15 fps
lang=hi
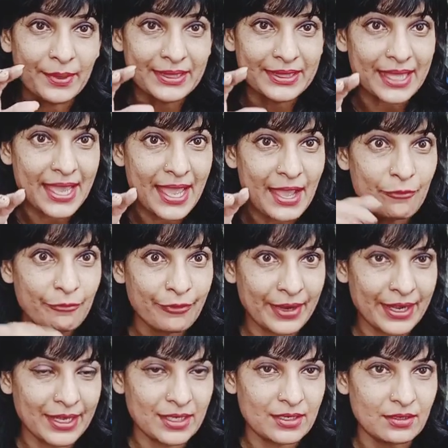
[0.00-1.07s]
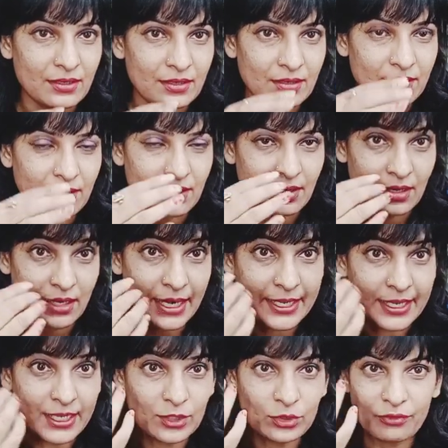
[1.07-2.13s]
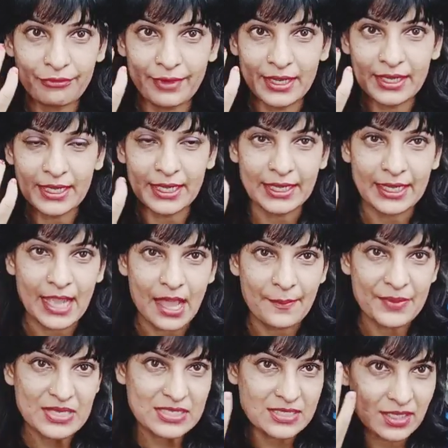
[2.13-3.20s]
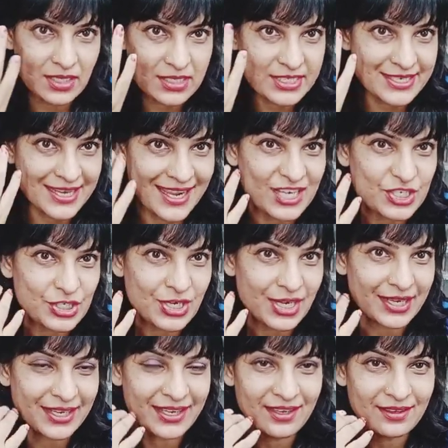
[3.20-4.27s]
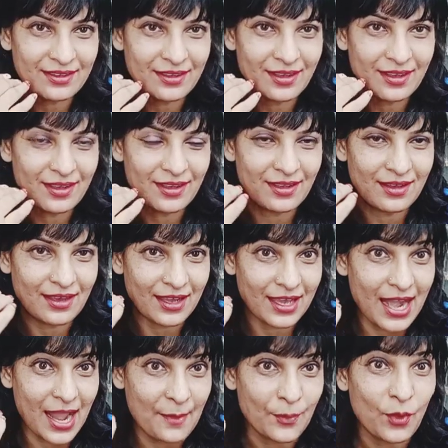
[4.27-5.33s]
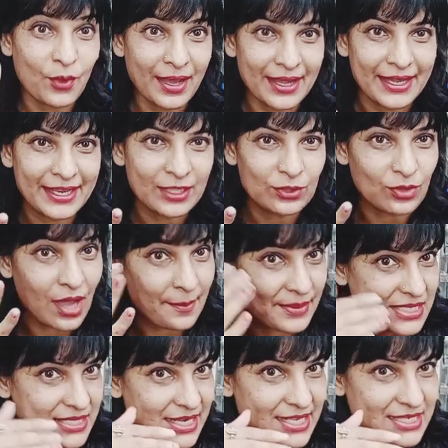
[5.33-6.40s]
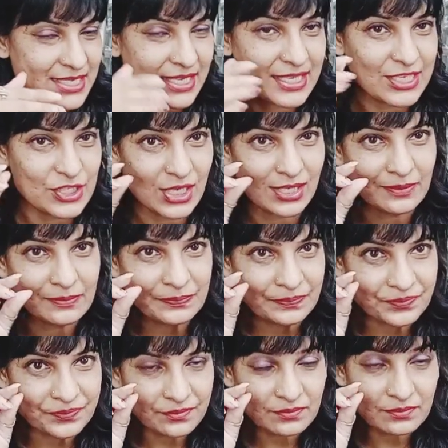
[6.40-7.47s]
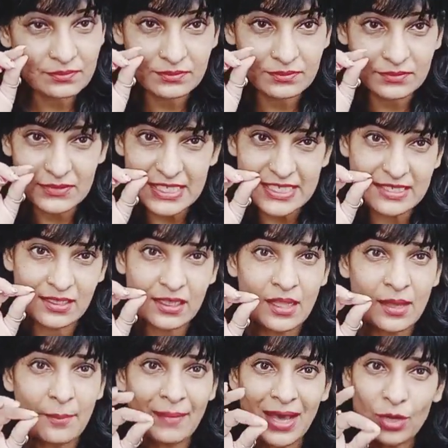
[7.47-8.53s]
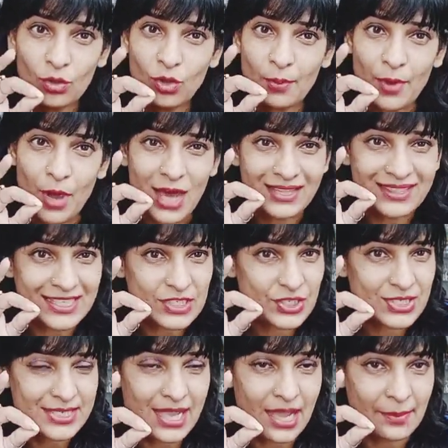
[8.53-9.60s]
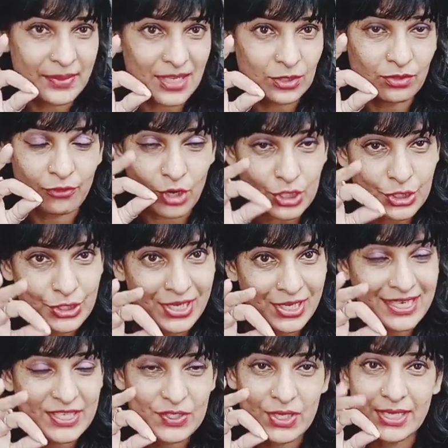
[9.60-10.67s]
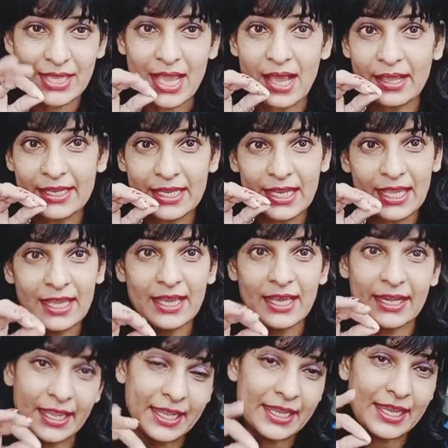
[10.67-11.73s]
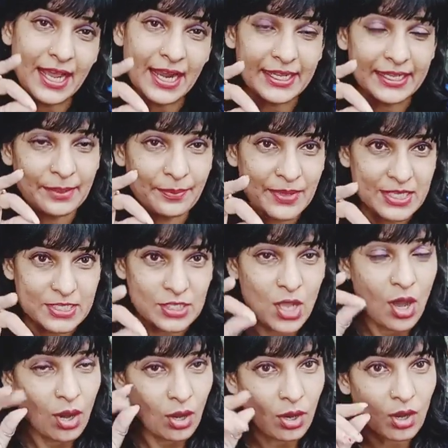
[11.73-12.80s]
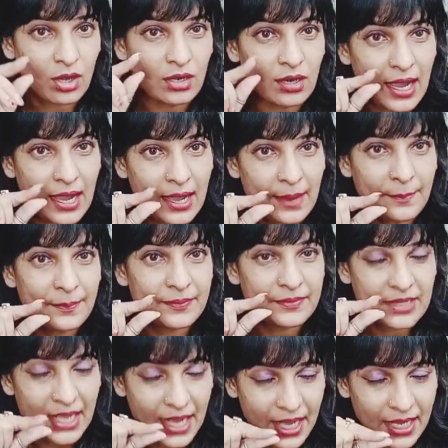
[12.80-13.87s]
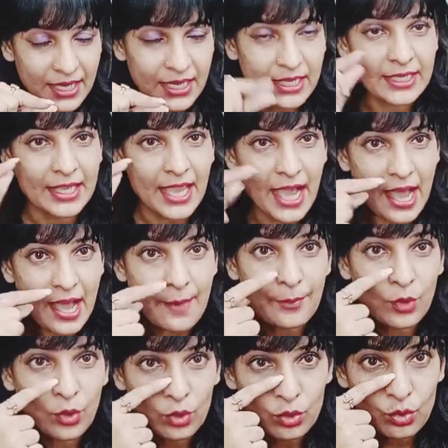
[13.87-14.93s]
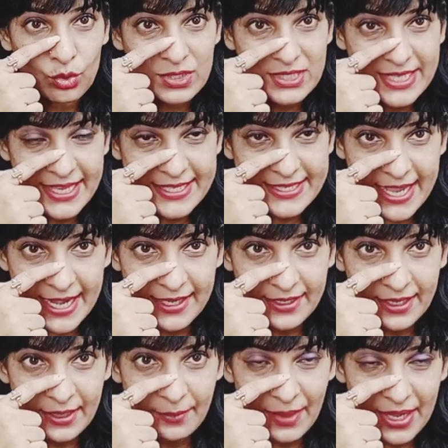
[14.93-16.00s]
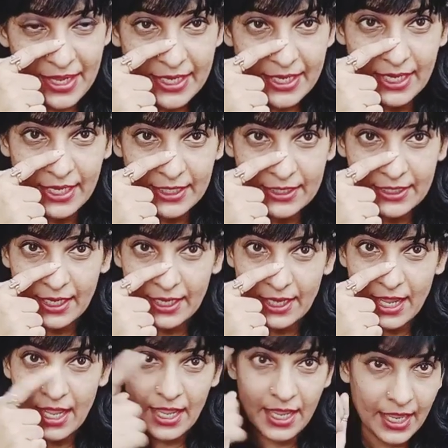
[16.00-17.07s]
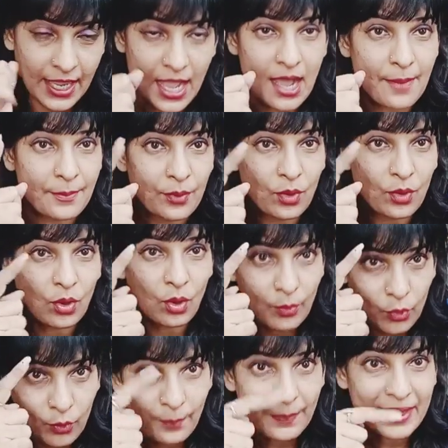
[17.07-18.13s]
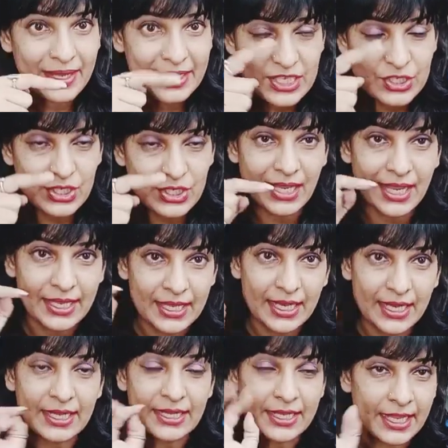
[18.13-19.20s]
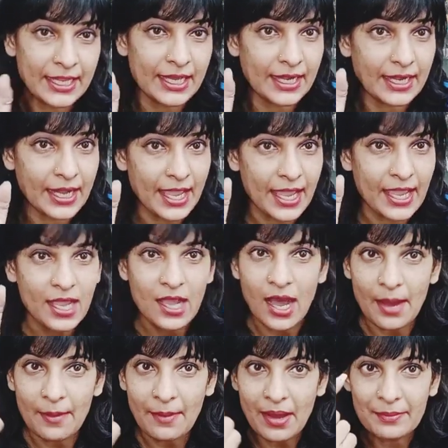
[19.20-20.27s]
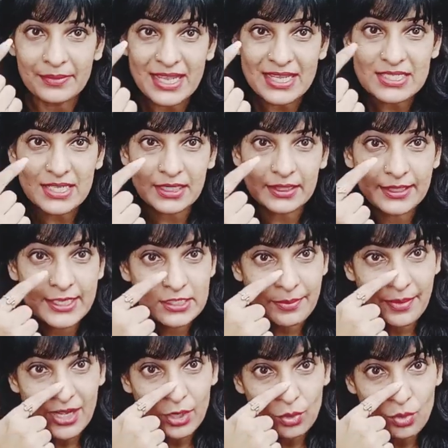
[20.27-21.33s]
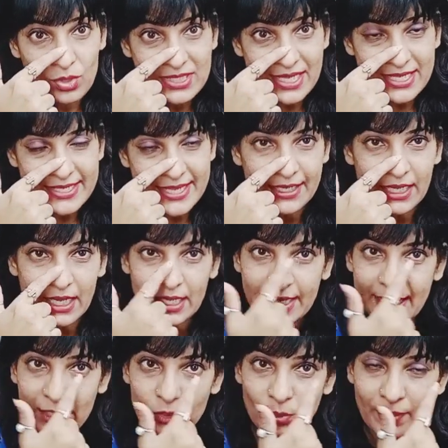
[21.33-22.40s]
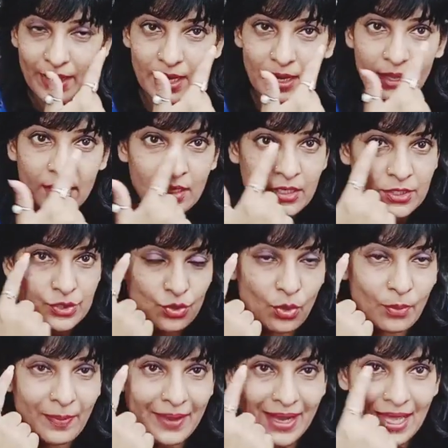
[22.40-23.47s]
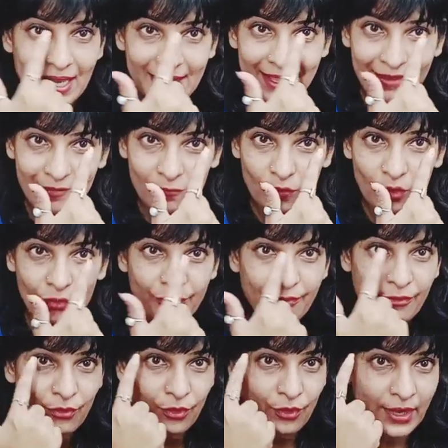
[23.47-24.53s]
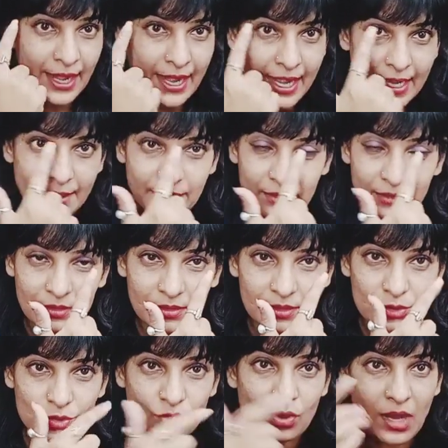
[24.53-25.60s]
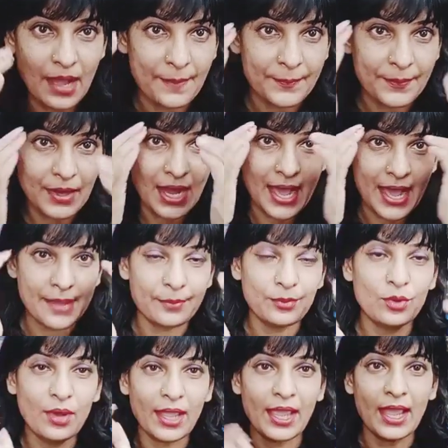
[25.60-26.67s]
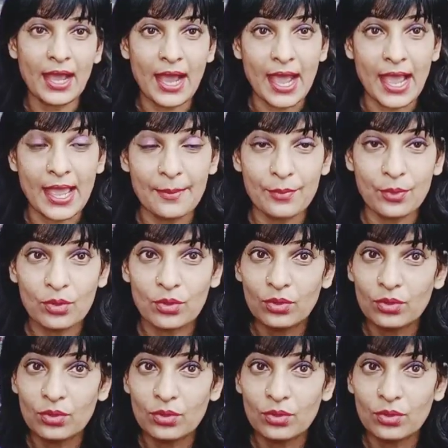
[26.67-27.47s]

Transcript: बताया फ्रंट कटिंग तो फ्रंट कटिंग आप इस स्टाइलिश कटिंग अगर आपको करनी है तो आप इस तरह से कीजिए बालों को बहुत अच्छे से आप या तो वॉश कर लीजिए या गीले करके ही काटिए प्लीज़ और आप ध्यान रखिए आपको नोज़ के सेंटर में ही कट करना है आपको ऊपर नीचे कहीं कट नहीं करना है अब आप देख सकते हैं जब मैंने नोज़ का सेंटर लिया है तो मेरे जो बाल हैं वो फोर हेड जो आपका आईब्रो है आईब्रो